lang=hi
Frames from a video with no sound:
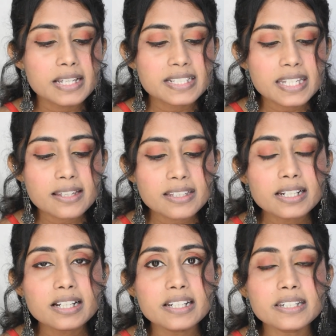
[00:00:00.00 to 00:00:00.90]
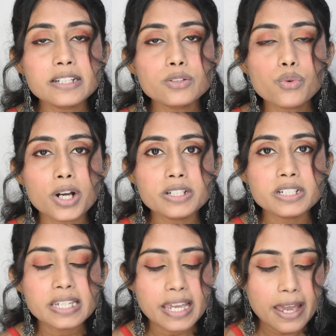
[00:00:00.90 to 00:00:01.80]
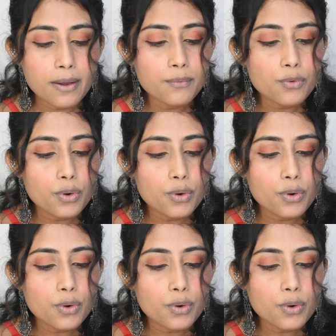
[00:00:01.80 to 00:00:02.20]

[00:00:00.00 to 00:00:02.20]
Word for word: इसके अंदर कंटेंट क्वान्टिटी है